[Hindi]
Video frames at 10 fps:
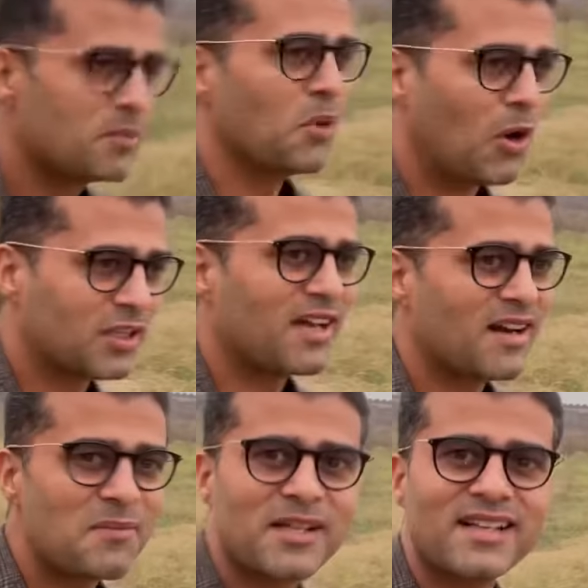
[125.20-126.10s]
बहुत
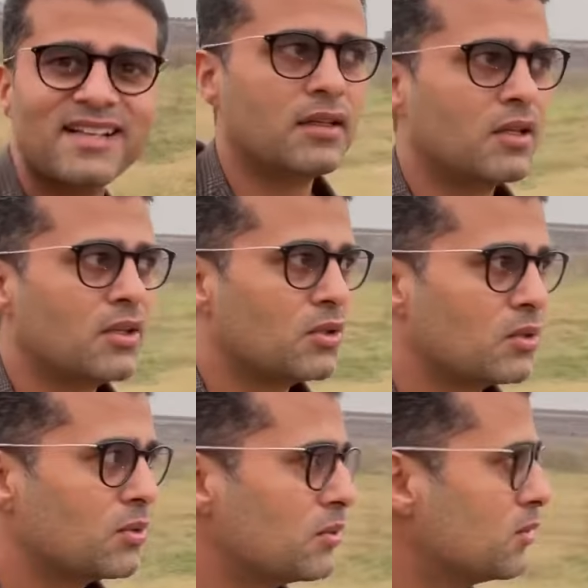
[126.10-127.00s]
ख़राब लग रही है
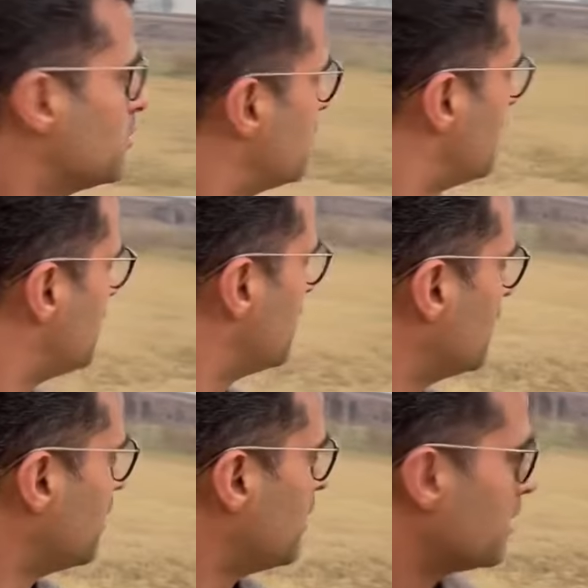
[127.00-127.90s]

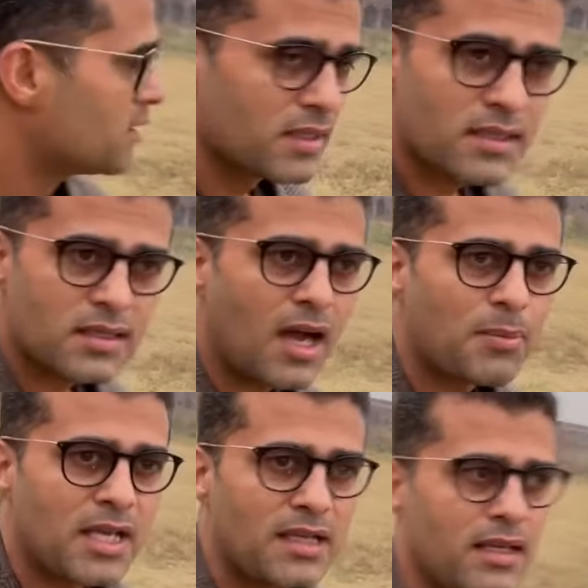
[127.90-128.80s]
तो जस्ट
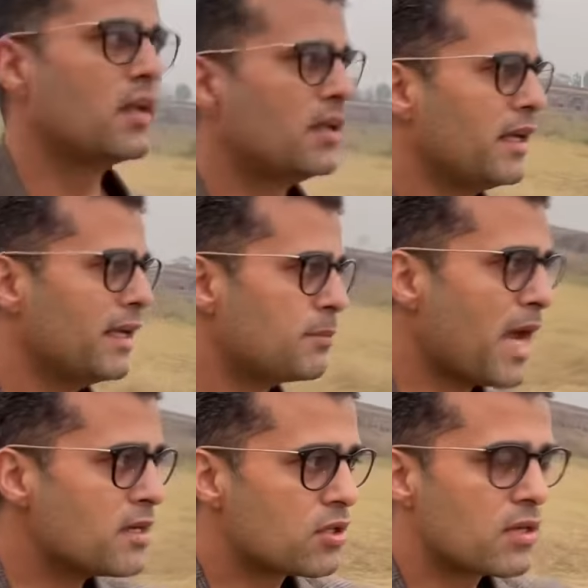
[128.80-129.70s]
आपके लिए अब एक
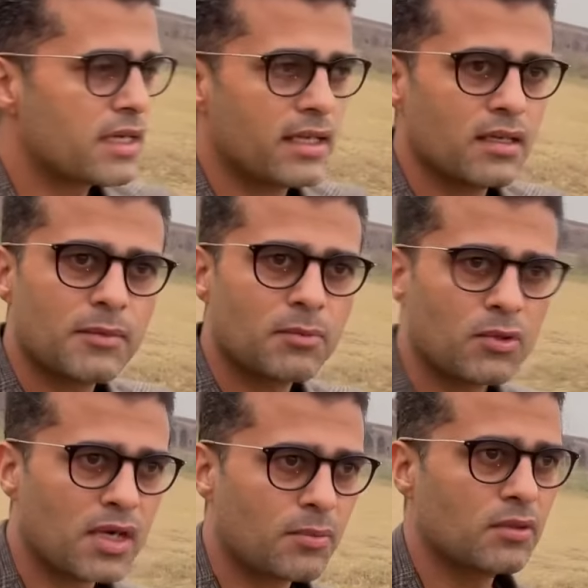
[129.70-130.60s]
पैंट शॉट लेके मैं
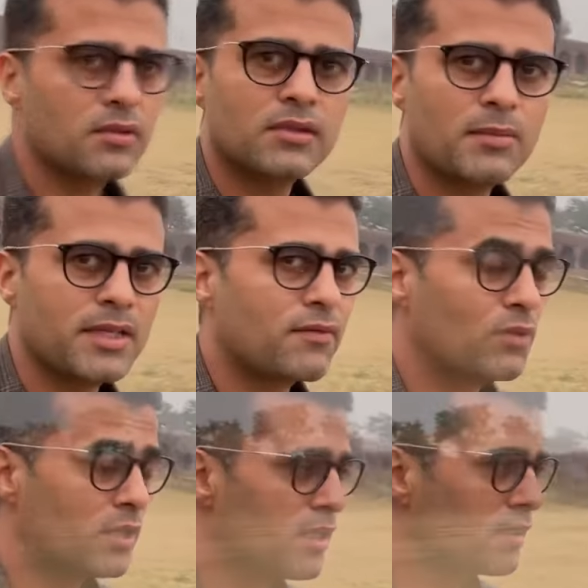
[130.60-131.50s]
पूरा आपको अभी एक व्यू दिखा